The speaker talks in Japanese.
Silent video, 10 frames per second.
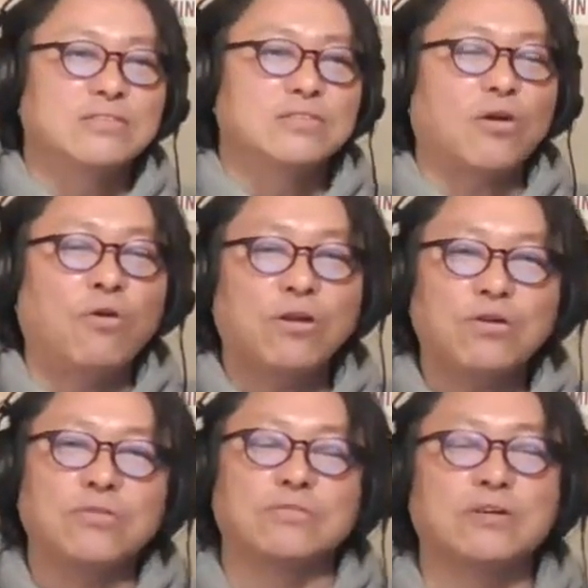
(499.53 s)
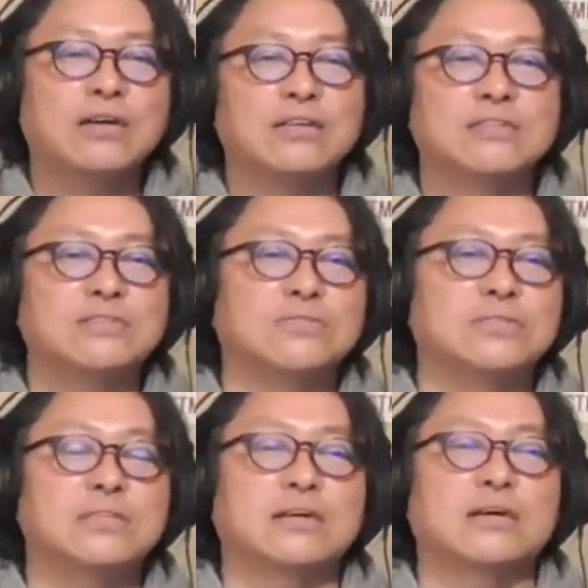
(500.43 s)
でこれを二十歳の
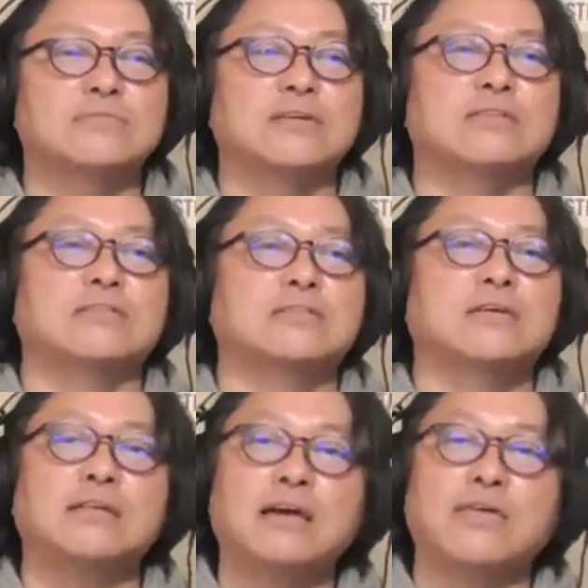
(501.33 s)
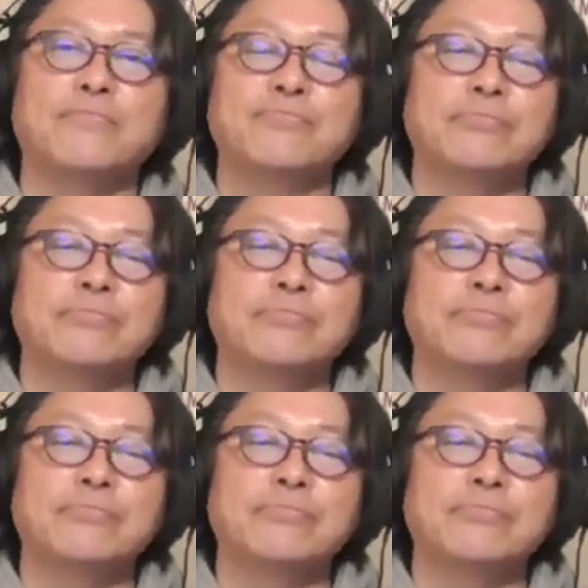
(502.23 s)
布施さんが歌ってて